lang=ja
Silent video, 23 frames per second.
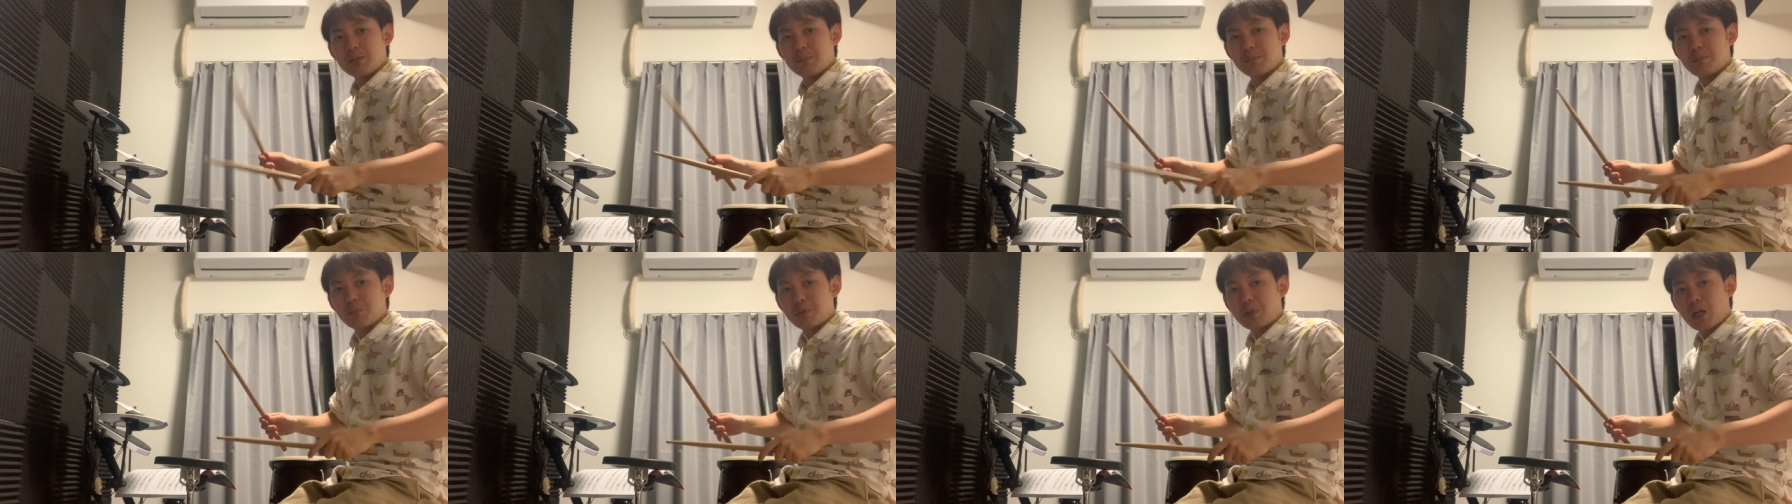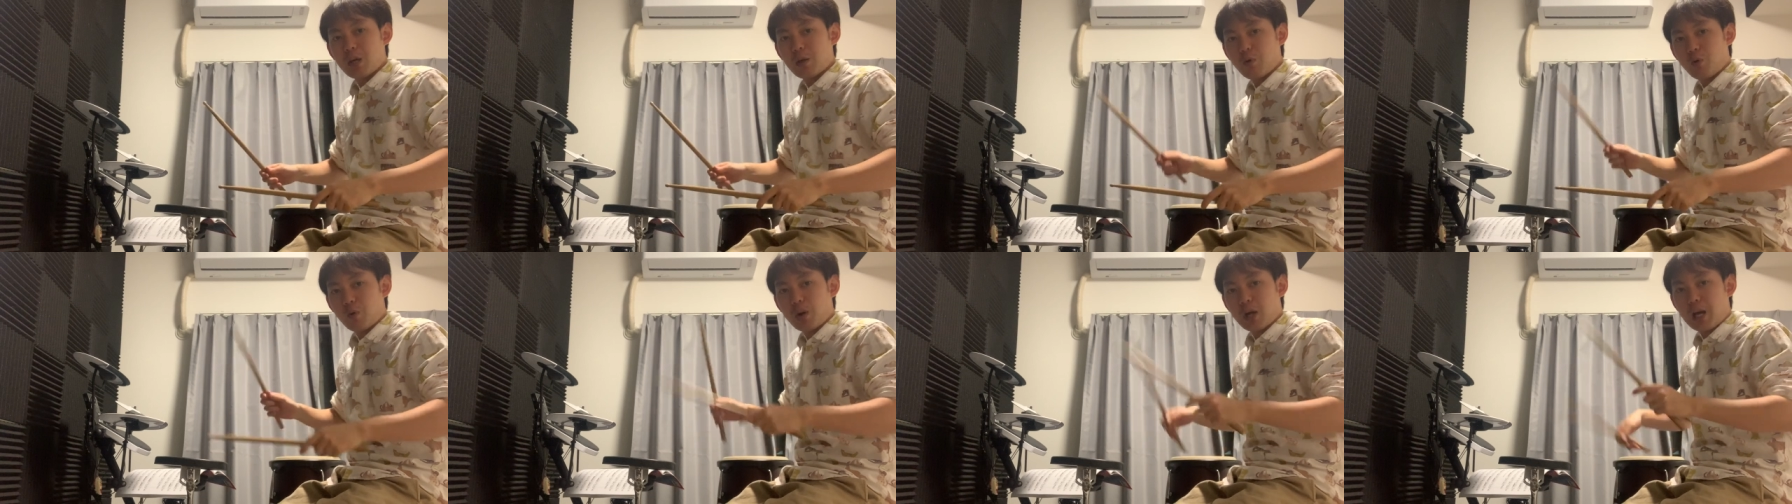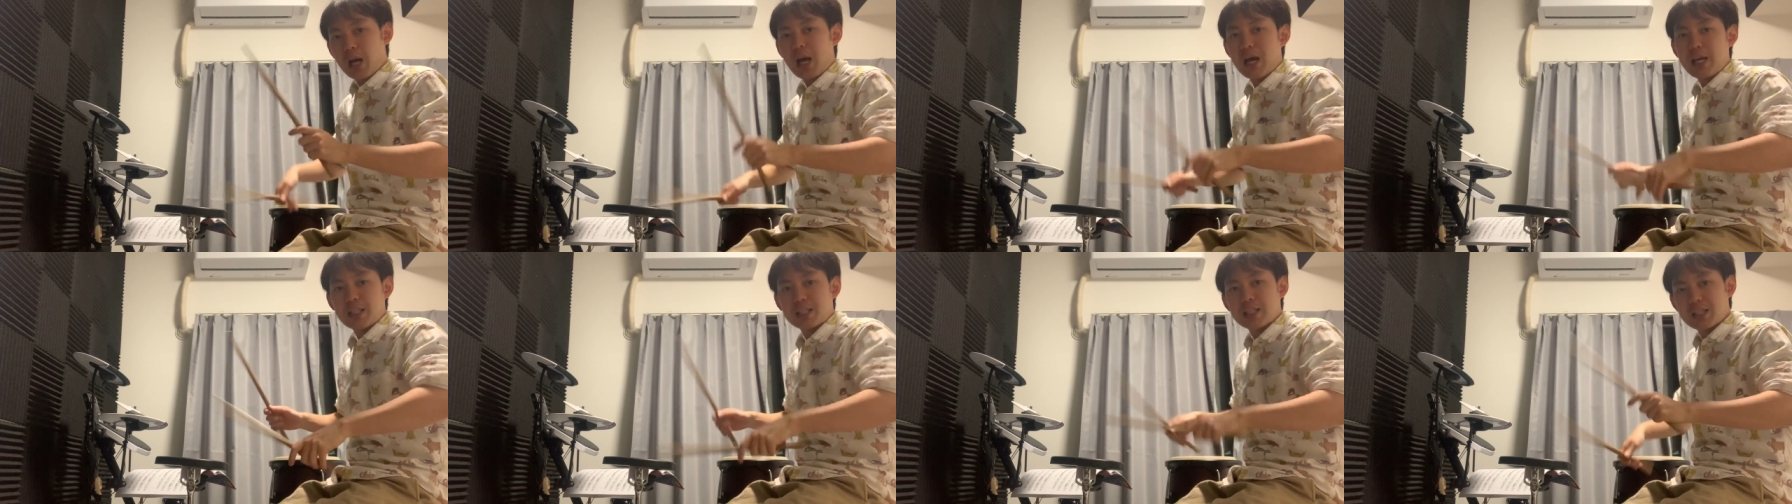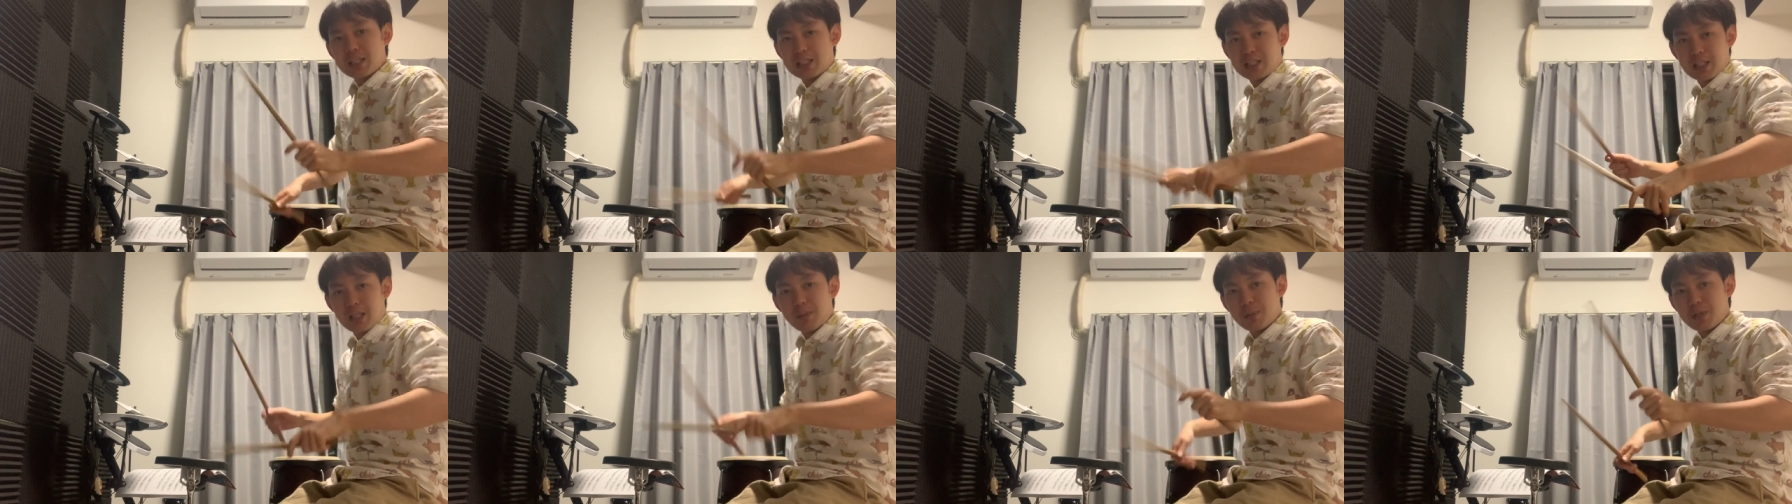もう結構返って
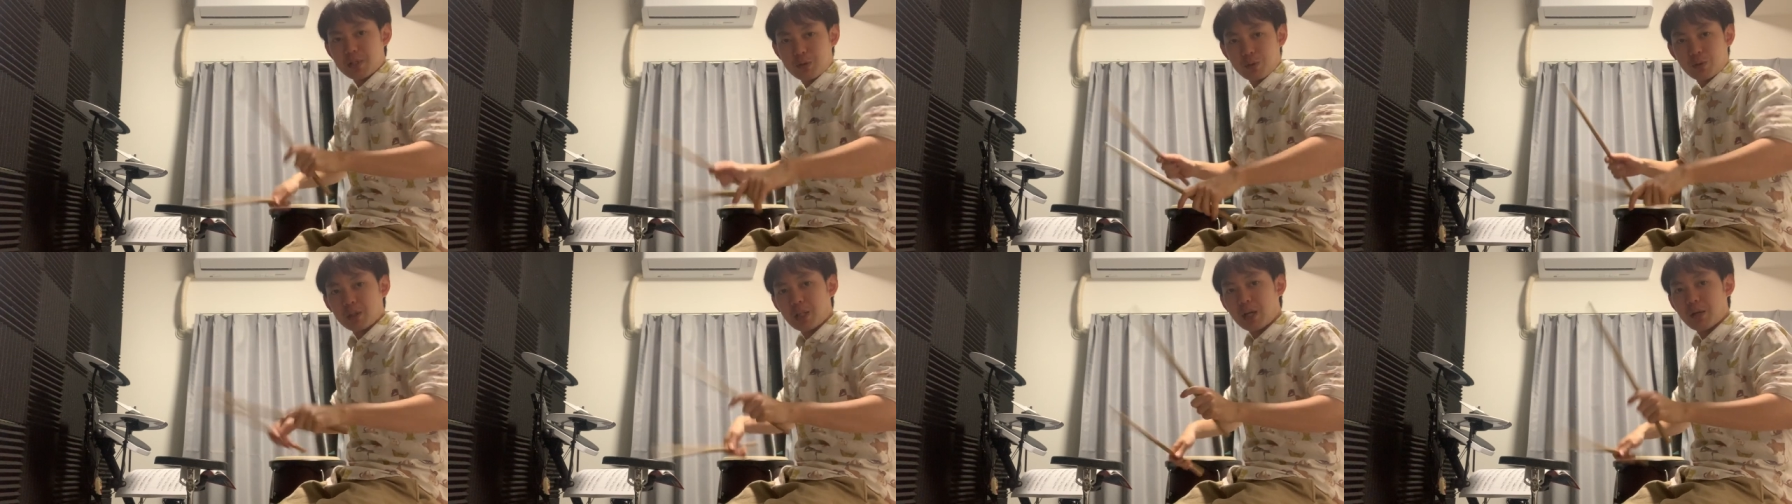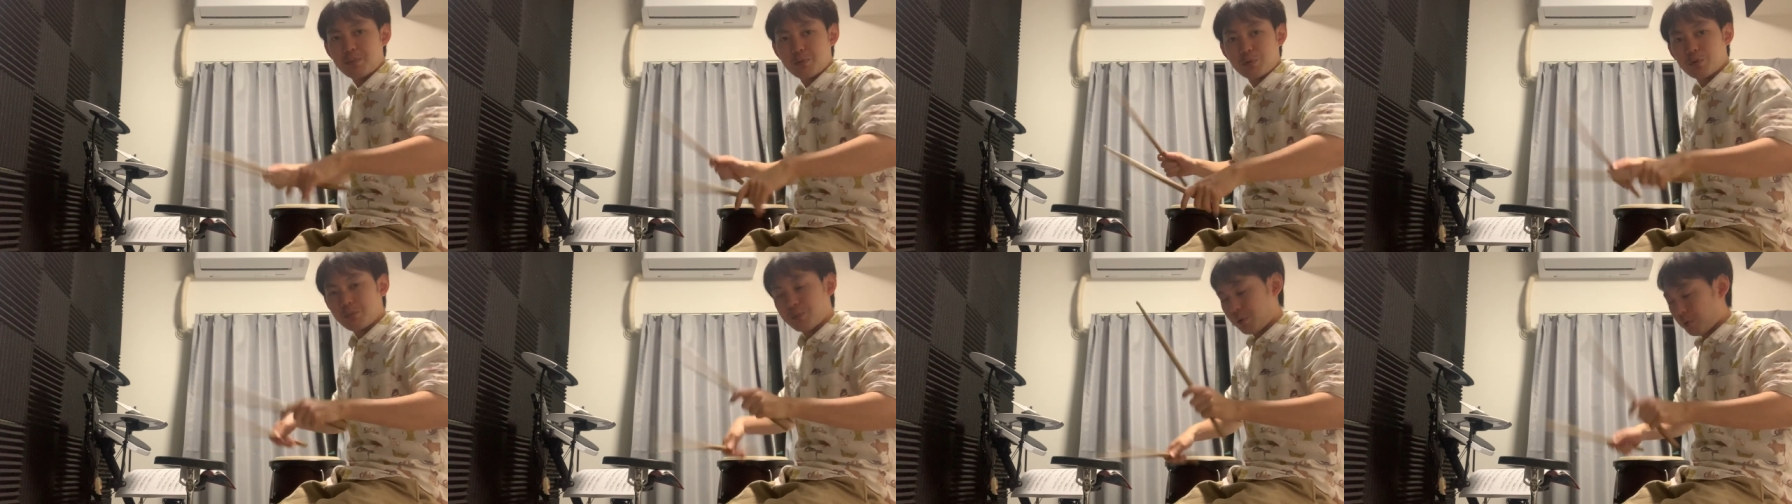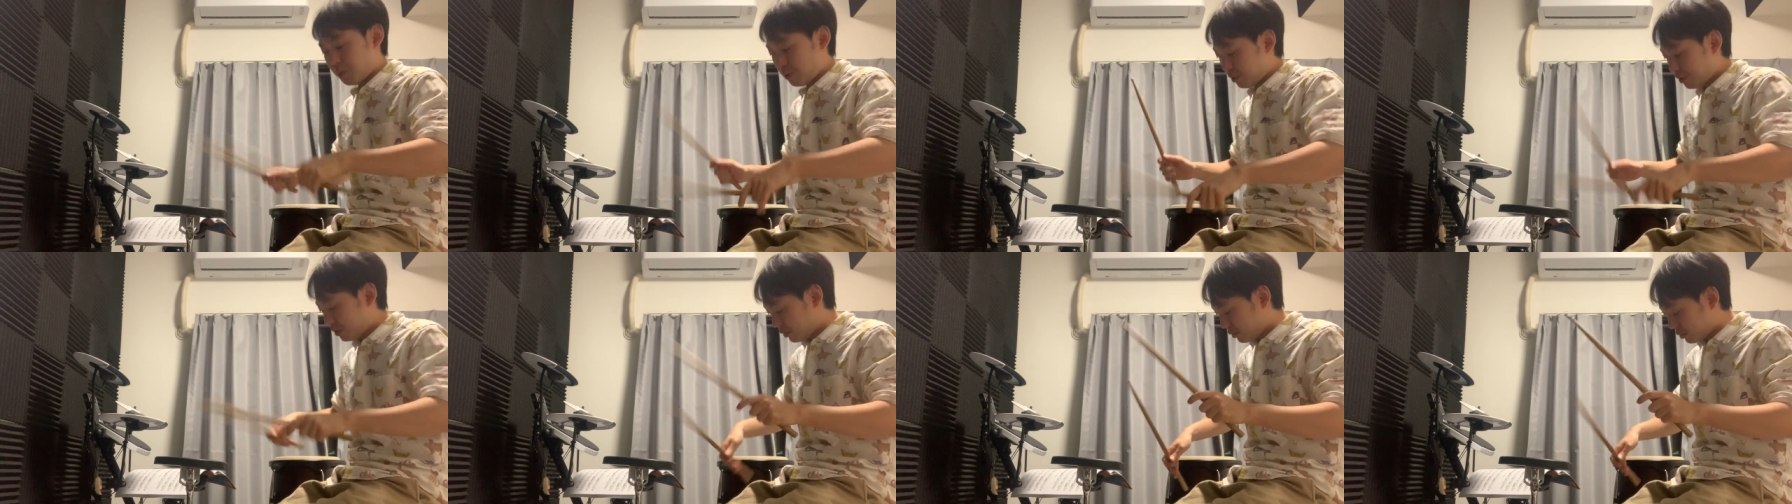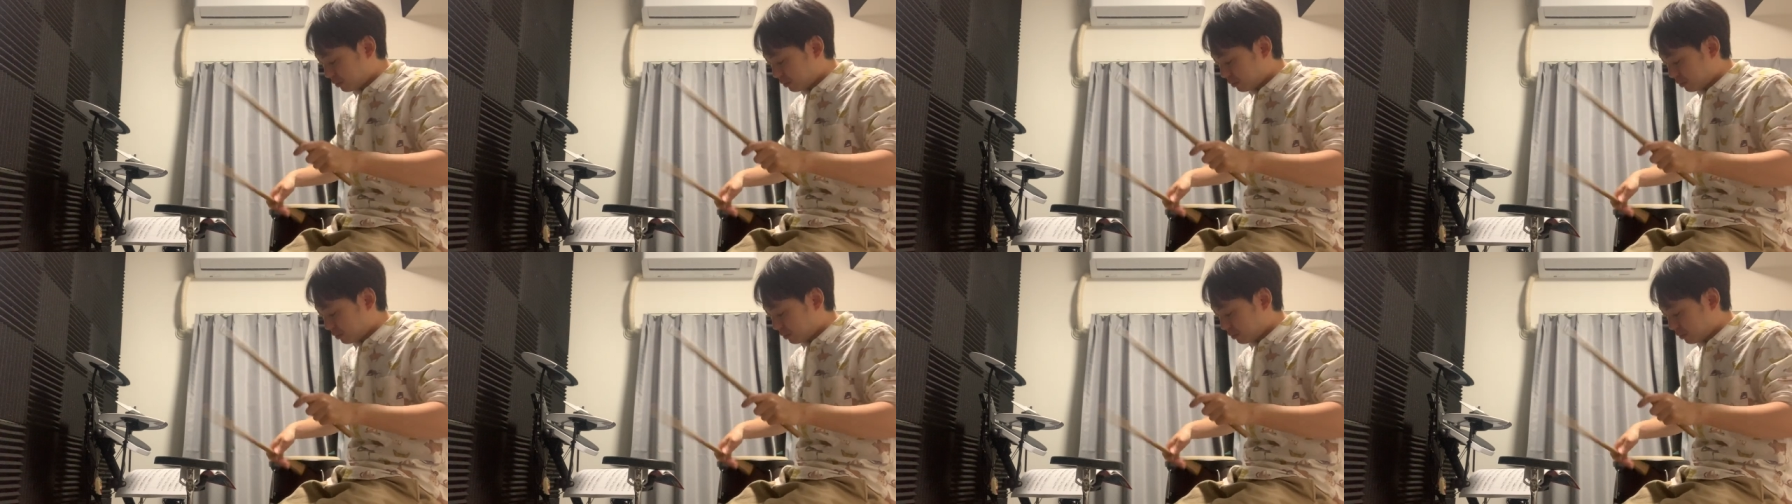きてます、ダブルも。